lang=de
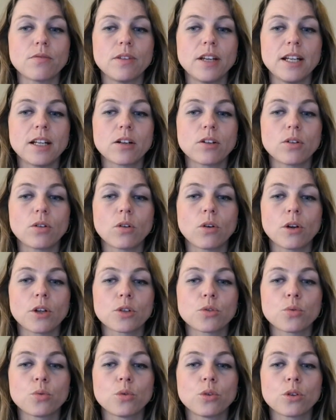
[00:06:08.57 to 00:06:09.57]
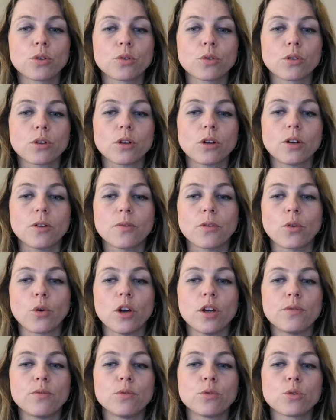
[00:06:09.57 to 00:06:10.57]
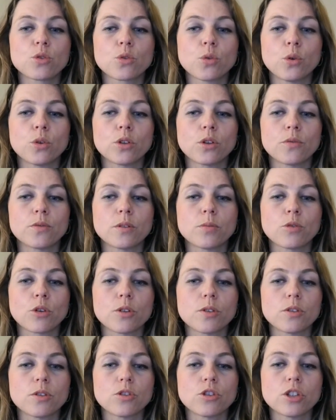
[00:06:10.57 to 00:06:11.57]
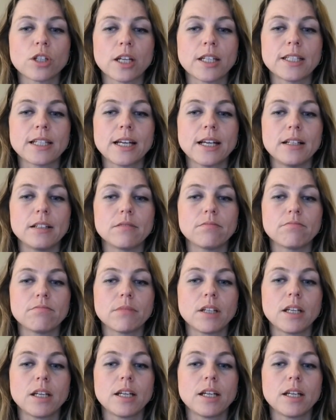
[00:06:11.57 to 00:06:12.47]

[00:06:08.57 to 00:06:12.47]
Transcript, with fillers: Fehlerkorrekturen oder neue Funktionen auf dem neuesten Stand halten.